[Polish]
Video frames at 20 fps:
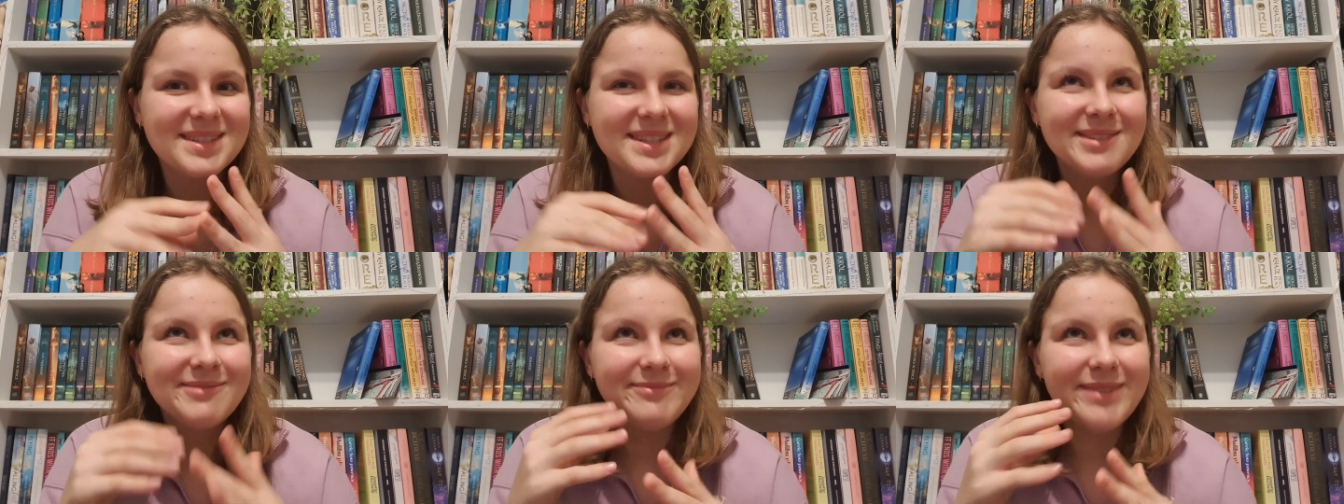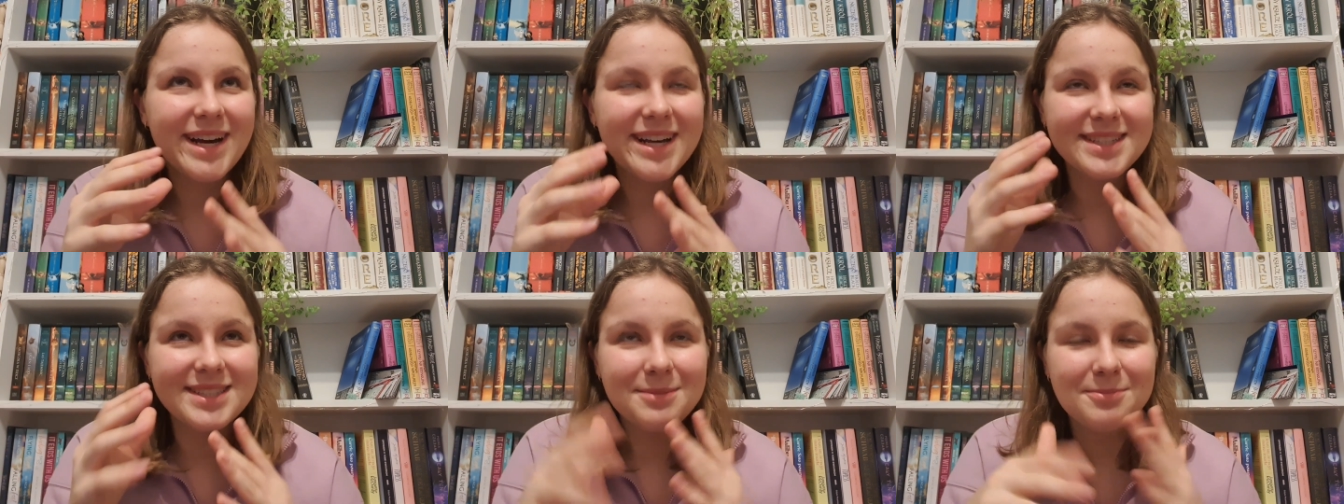tym
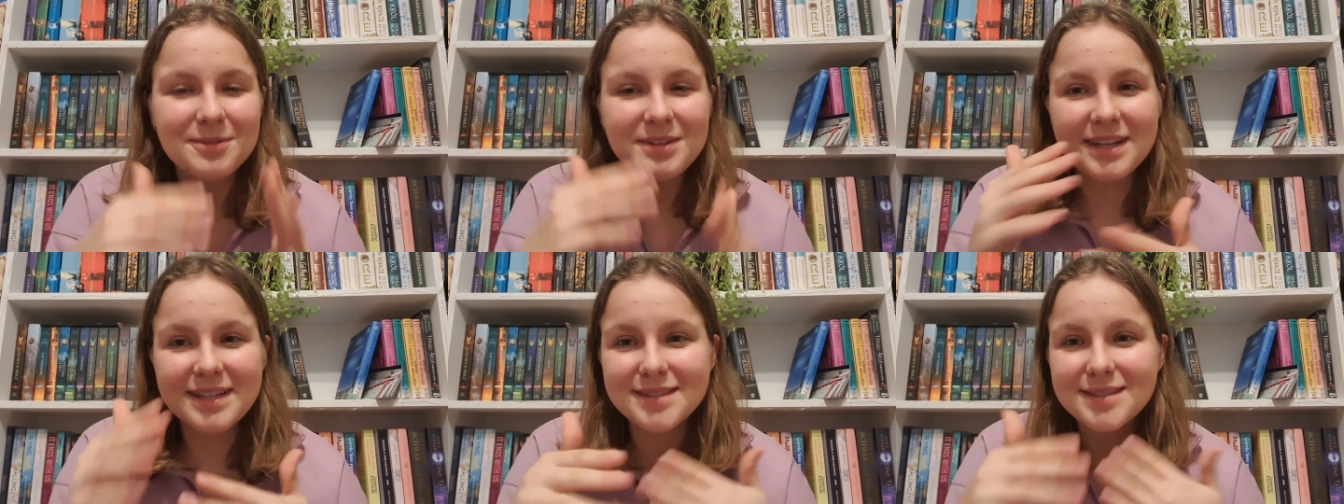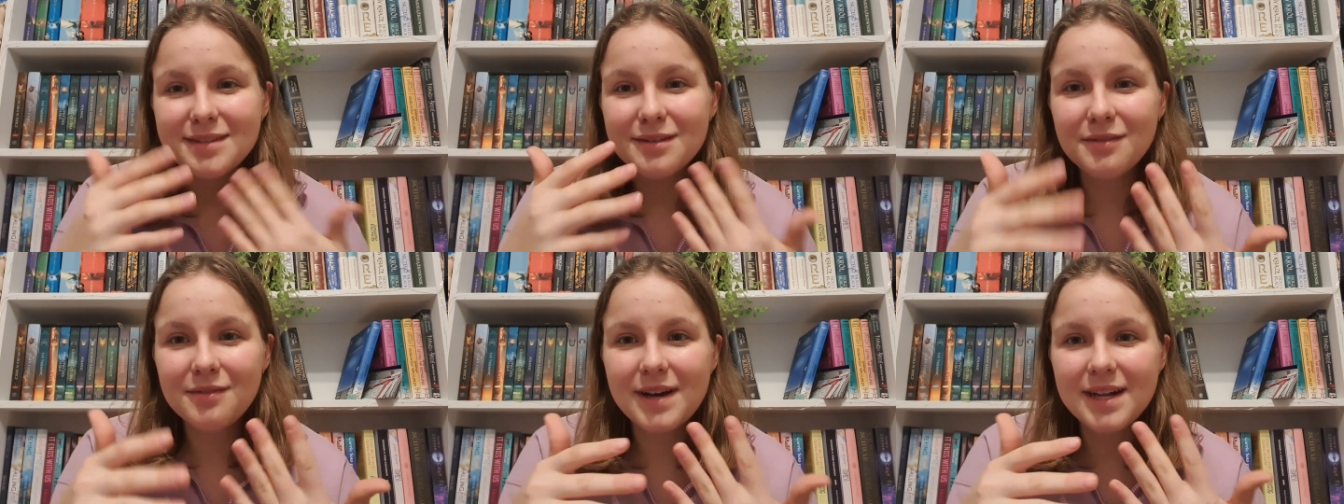bardziej
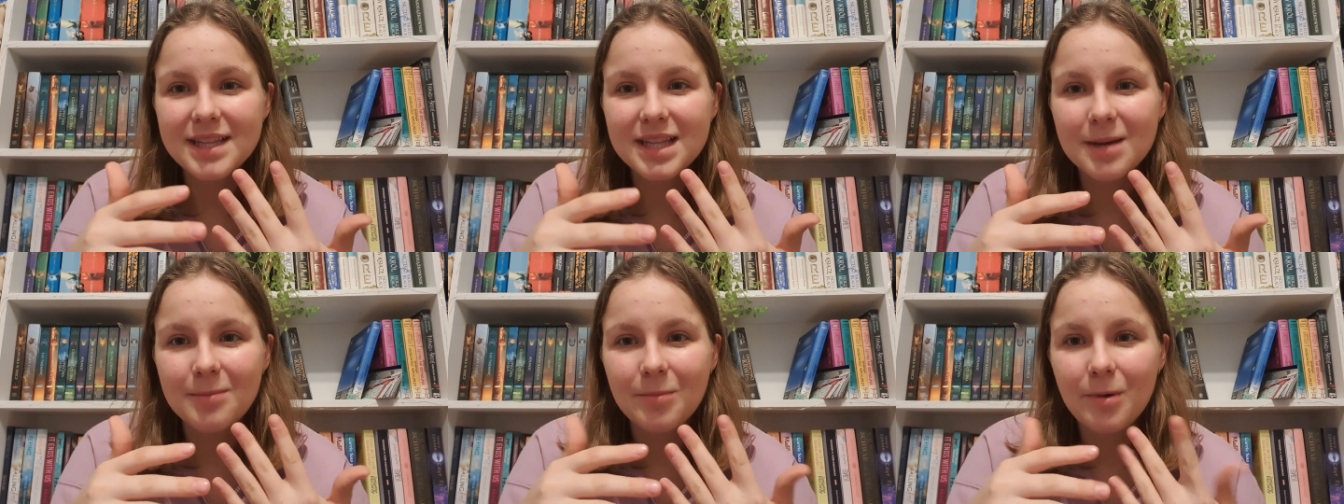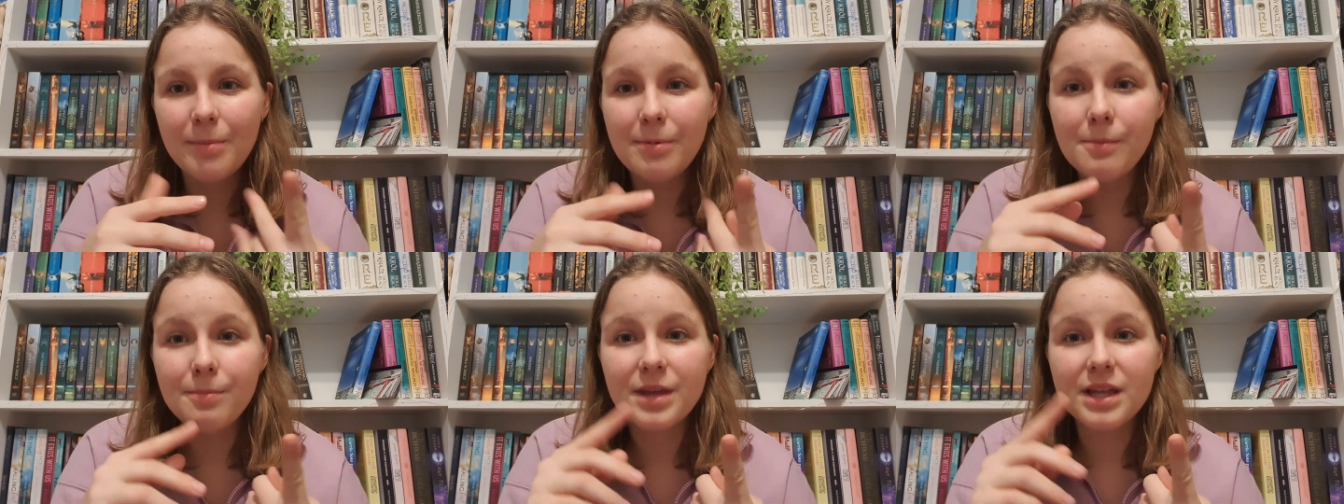podekscytowana,
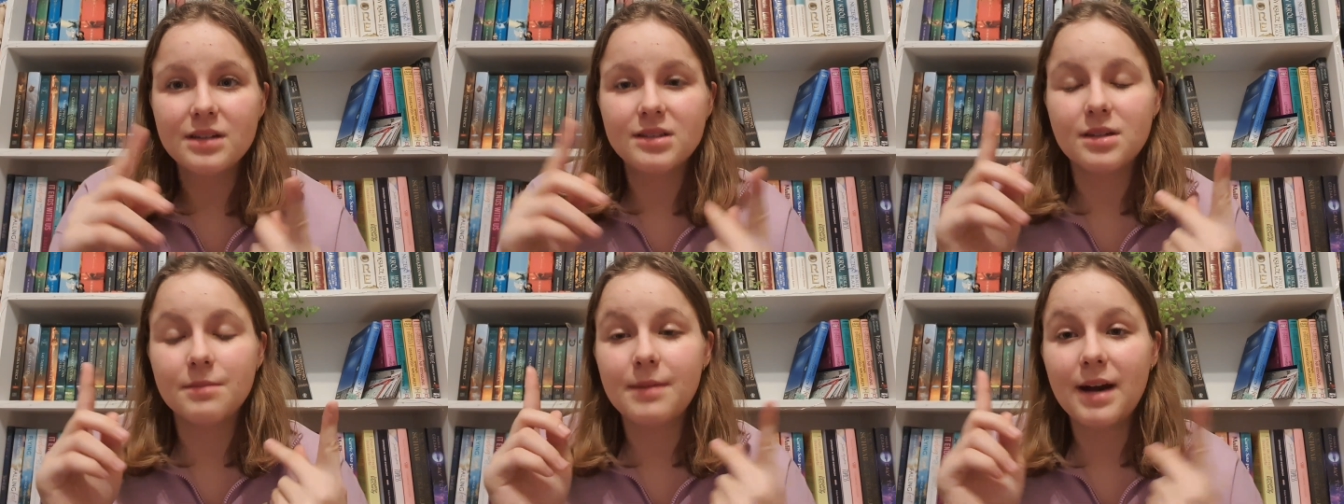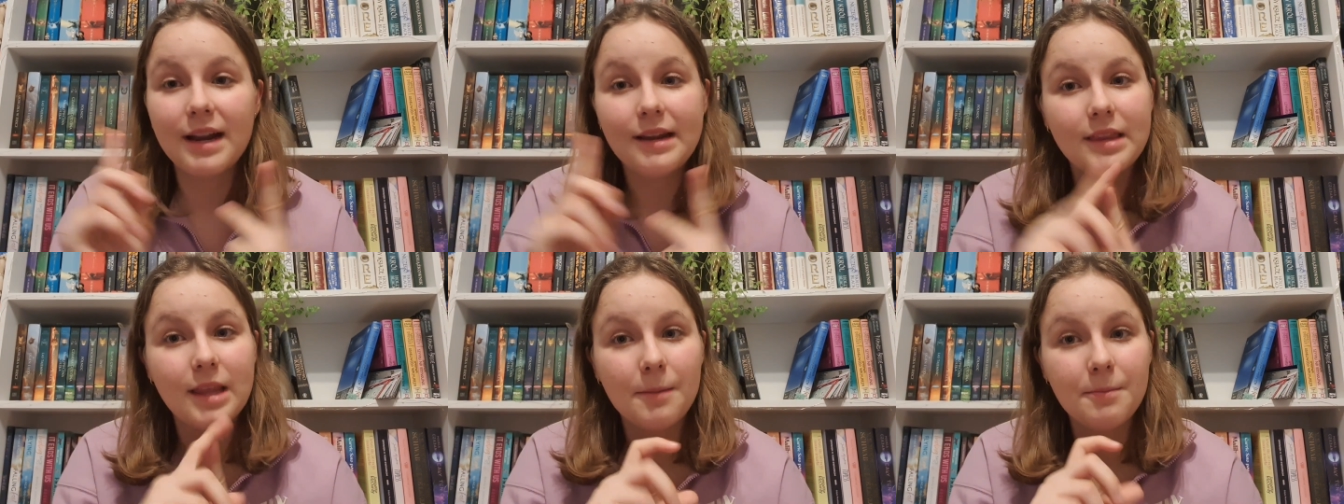bo po pierwsze
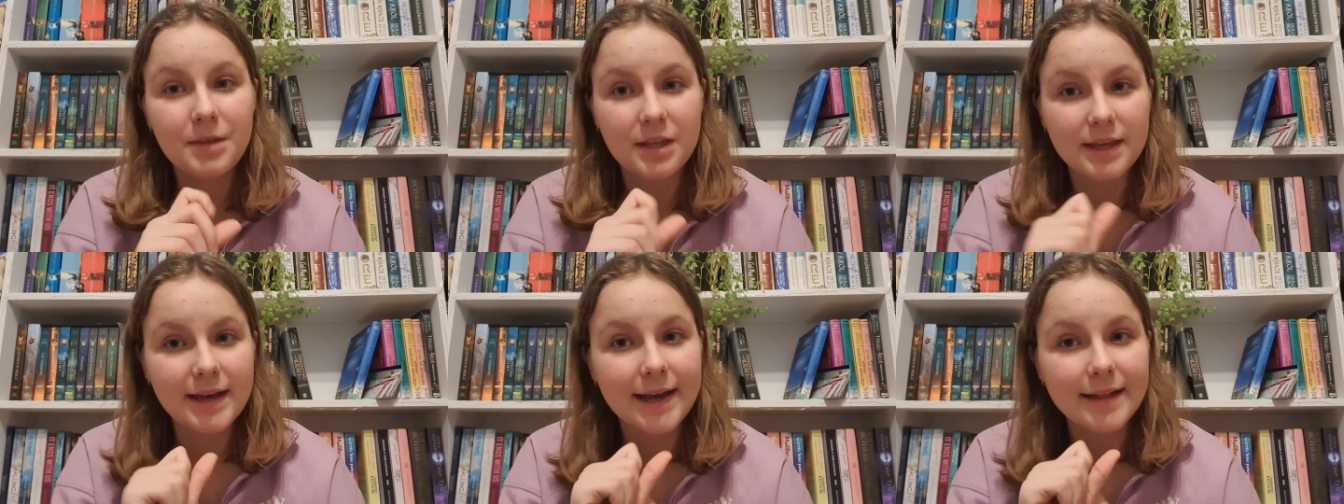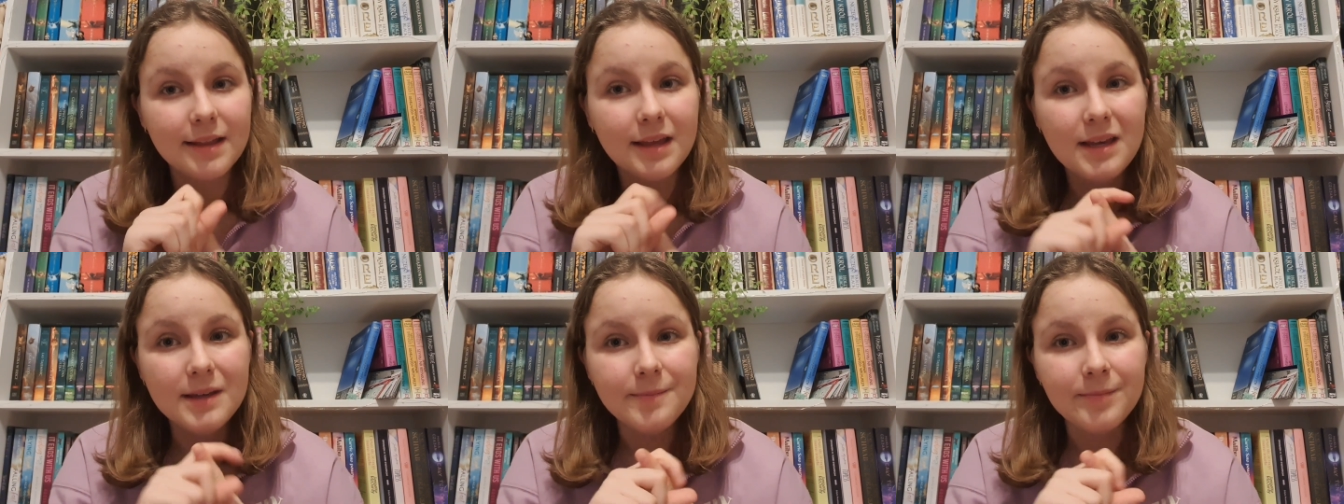Marta
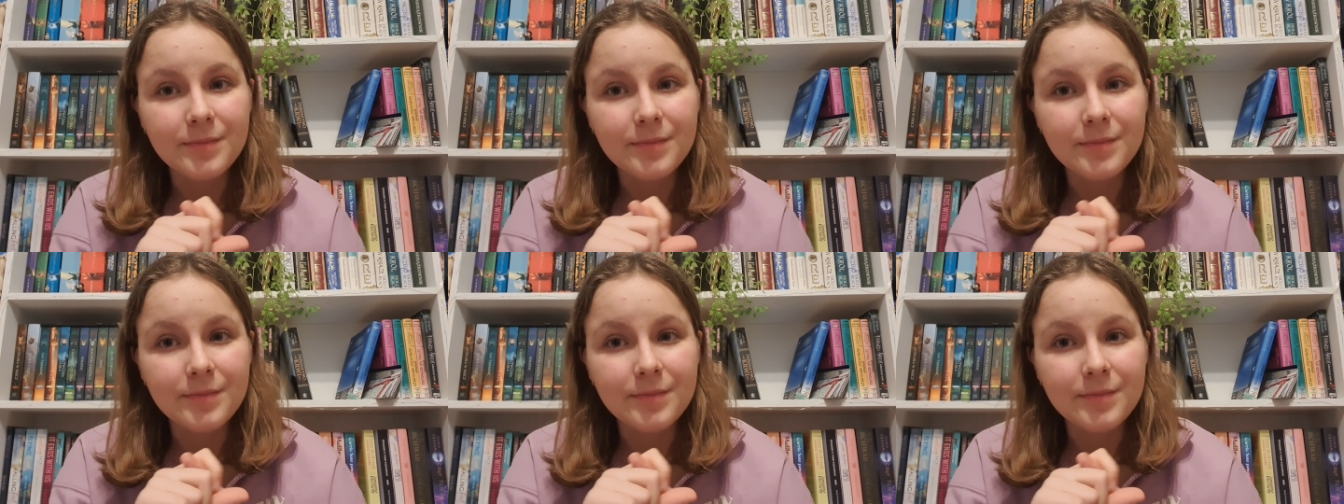Bijan,